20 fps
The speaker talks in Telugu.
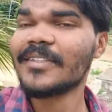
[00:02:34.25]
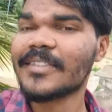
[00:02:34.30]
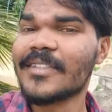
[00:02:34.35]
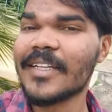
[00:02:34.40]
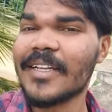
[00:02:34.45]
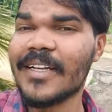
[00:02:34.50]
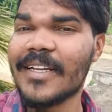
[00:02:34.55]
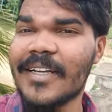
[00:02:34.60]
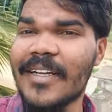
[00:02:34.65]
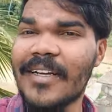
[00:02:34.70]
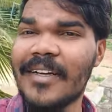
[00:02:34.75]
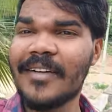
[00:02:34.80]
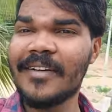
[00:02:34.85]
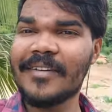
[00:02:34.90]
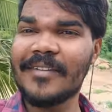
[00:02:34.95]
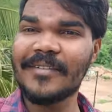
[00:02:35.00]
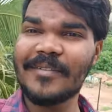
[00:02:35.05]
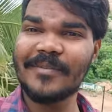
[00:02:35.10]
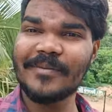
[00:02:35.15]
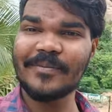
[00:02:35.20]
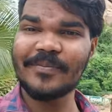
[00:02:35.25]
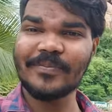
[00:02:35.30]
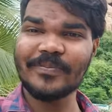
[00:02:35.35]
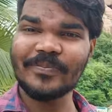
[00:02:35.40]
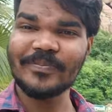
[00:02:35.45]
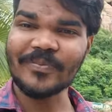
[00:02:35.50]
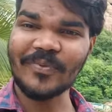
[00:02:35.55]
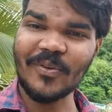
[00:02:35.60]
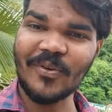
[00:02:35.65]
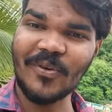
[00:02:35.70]
సరేనా
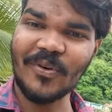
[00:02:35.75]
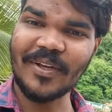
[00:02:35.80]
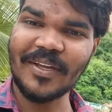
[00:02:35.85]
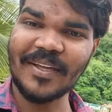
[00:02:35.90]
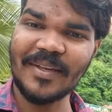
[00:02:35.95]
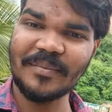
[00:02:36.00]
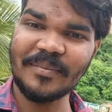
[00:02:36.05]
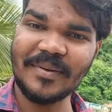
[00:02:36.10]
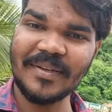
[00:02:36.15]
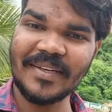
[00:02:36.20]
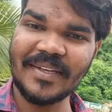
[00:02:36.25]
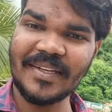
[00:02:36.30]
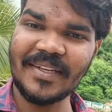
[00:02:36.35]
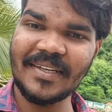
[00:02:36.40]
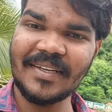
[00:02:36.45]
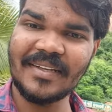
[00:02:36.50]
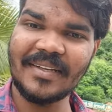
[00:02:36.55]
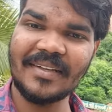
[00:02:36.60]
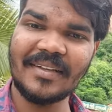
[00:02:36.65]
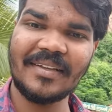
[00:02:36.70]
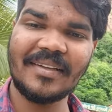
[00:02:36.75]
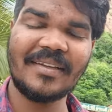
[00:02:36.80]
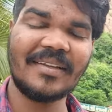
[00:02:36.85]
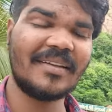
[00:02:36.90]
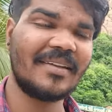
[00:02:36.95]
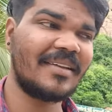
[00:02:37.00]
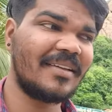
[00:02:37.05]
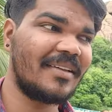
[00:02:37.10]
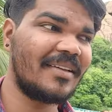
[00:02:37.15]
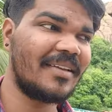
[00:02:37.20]
ఓకే మరి
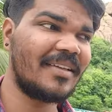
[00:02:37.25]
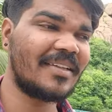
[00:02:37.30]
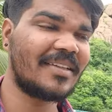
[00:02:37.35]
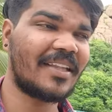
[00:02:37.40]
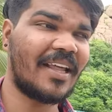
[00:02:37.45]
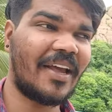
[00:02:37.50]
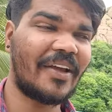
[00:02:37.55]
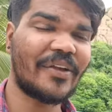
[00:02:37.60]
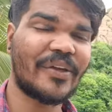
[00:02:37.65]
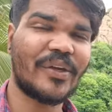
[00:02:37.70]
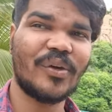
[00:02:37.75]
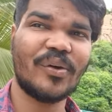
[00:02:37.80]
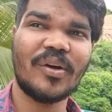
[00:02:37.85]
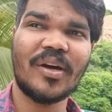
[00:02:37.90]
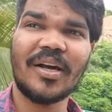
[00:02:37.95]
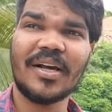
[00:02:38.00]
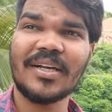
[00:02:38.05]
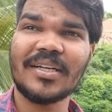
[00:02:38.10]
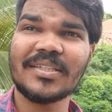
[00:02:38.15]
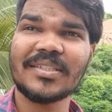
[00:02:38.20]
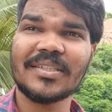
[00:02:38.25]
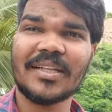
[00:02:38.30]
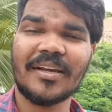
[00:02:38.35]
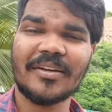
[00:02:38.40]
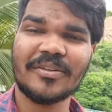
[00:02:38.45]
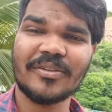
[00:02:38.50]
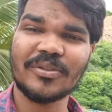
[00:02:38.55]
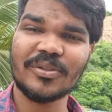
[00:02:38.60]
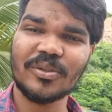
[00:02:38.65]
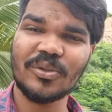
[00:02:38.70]
థ్యాంక్ యూ గాయస్
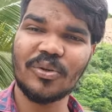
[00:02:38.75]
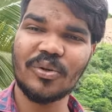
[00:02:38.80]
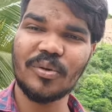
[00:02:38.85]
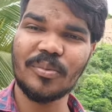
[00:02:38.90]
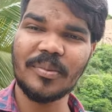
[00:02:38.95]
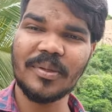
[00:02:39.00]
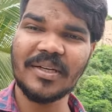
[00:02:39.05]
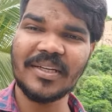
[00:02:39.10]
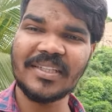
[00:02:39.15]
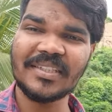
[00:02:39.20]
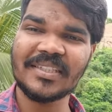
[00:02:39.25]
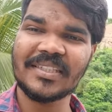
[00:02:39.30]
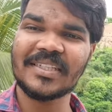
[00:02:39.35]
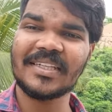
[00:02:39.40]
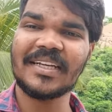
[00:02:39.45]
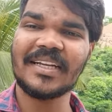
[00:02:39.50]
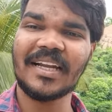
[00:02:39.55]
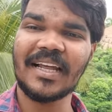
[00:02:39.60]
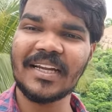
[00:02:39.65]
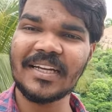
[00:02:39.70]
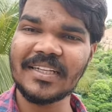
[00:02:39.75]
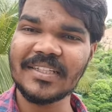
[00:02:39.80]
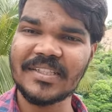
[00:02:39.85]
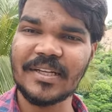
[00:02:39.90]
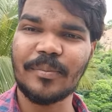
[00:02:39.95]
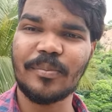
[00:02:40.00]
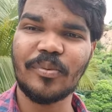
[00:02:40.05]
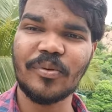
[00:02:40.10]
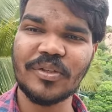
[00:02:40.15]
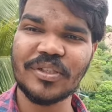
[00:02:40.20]
థ్యాంక్ యూ సో మచ్ ఇలానే
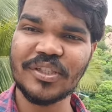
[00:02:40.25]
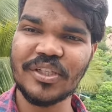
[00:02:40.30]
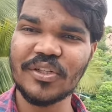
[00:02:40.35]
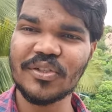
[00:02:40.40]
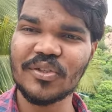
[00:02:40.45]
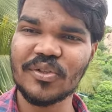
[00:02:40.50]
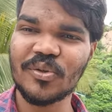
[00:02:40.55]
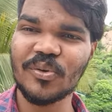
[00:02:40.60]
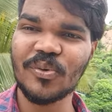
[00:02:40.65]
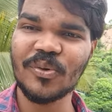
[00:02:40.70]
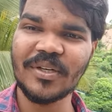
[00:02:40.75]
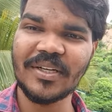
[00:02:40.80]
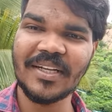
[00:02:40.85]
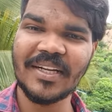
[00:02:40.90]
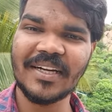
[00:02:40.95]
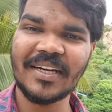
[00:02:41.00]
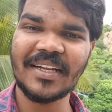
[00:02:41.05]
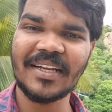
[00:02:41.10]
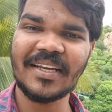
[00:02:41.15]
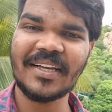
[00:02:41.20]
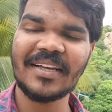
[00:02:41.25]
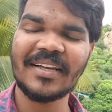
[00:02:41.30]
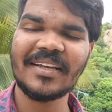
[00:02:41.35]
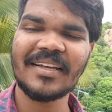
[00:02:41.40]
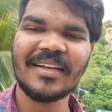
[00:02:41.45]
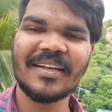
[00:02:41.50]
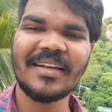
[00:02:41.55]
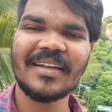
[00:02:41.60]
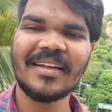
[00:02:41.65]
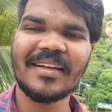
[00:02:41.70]
సపోర్ట్ చేస్తూ ఉండండి
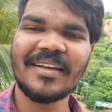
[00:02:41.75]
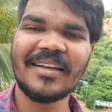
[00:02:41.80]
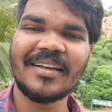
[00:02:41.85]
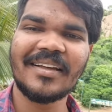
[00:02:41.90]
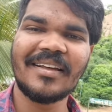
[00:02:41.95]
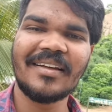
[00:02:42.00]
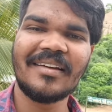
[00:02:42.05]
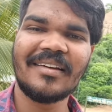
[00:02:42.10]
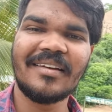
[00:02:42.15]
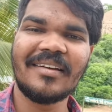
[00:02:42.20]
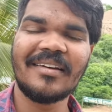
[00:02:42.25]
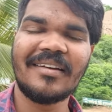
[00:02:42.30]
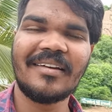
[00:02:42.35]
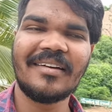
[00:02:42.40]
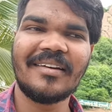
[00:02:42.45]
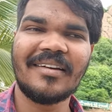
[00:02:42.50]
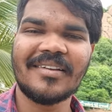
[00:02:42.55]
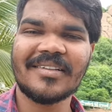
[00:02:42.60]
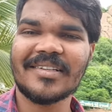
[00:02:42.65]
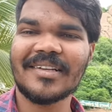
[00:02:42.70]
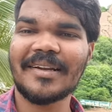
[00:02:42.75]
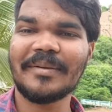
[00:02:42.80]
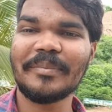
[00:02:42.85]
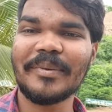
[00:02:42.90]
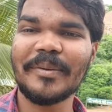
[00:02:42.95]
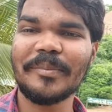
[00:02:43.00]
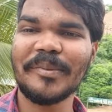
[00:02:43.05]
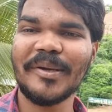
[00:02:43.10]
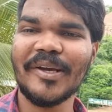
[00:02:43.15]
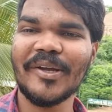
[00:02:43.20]
అసలు
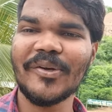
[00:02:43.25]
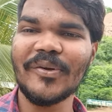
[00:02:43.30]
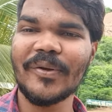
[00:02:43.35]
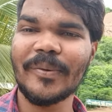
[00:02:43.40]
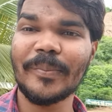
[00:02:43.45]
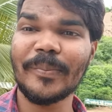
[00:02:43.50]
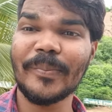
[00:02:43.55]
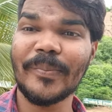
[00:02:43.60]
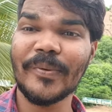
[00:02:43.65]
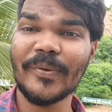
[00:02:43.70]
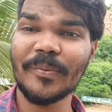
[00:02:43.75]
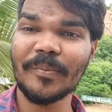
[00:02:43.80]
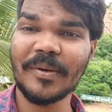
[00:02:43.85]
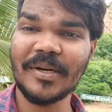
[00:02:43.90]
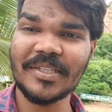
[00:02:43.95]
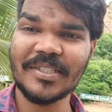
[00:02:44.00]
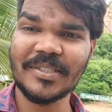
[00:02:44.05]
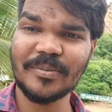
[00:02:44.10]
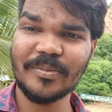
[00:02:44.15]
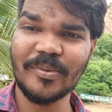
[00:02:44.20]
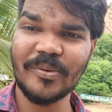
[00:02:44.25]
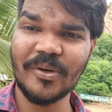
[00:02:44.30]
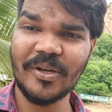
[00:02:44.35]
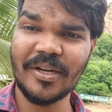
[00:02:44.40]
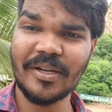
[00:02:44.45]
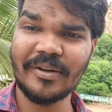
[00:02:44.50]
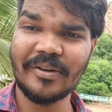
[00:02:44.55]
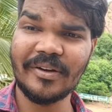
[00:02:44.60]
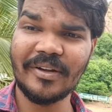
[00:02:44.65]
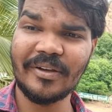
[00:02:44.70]
మీ మేలు ఎప్పుడు
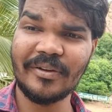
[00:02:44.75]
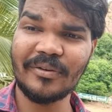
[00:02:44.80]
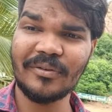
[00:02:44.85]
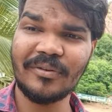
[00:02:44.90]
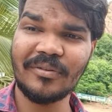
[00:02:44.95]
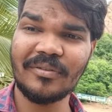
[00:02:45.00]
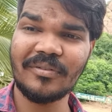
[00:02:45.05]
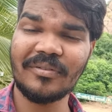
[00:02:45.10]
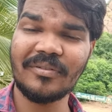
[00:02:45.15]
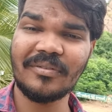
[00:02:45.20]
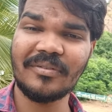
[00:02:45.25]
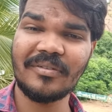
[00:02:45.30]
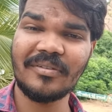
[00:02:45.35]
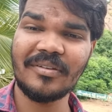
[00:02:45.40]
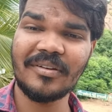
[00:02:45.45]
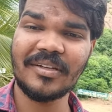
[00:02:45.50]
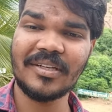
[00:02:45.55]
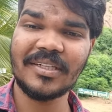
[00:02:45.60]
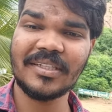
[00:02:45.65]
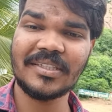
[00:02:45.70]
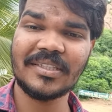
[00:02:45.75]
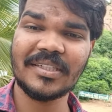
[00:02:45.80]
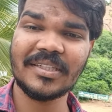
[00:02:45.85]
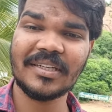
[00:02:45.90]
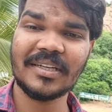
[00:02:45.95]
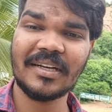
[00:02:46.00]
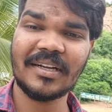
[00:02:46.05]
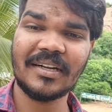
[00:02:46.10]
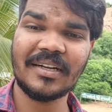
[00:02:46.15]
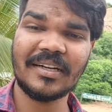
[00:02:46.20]
మర్చిపోలేను నేను
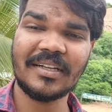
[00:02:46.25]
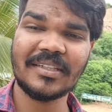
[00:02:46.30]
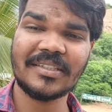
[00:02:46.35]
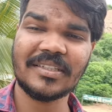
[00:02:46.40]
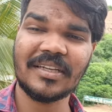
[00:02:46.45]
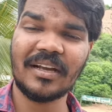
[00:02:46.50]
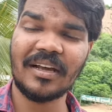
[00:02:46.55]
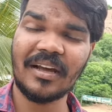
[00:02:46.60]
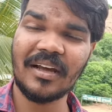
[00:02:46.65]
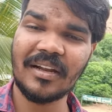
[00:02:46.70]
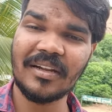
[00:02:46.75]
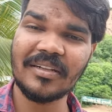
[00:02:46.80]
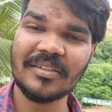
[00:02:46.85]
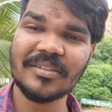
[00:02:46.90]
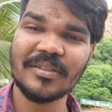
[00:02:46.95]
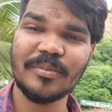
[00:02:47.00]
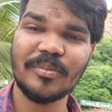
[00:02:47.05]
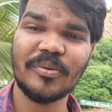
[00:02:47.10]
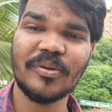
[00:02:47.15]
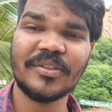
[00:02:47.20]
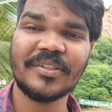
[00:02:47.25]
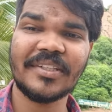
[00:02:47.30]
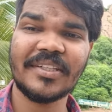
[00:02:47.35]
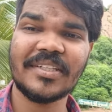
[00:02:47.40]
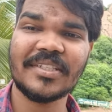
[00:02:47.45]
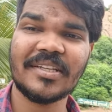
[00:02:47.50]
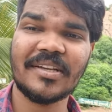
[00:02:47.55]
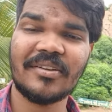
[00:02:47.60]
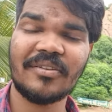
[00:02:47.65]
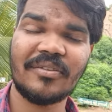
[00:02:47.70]
నిజంగా అంటే చాలా సపోర్ట్
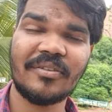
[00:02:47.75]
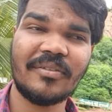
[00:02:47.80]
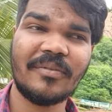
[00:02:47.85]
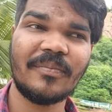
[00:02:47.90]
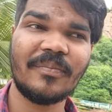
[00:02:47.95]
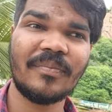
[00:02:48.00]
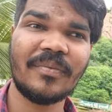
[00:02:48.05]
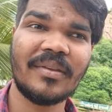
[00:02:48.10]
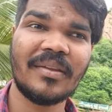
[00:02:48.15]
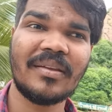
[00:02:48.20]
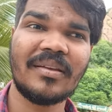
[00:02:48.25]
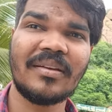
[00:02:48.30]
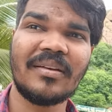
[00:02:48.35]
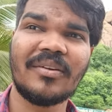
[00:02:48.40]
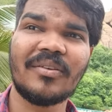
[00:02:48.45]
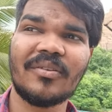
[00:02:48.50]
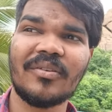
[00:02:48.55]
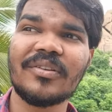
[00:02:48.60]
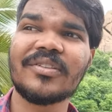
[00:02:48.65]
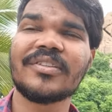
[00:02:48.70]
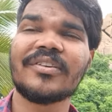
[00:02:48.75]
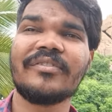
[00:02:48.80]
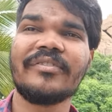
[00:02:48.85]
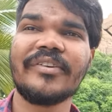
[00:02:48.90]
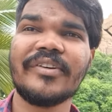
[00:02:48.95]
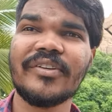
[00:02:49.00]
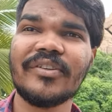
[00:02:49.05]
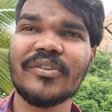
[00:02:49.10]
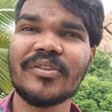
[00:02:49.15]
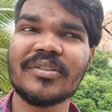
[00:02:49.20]
చేశారు కొంచెం
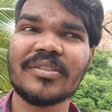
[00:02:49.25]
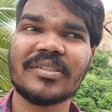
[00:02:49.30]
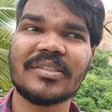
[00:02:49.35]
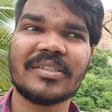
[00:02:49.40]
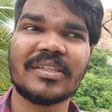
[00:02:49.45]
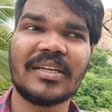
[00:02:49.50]
వీడియోస్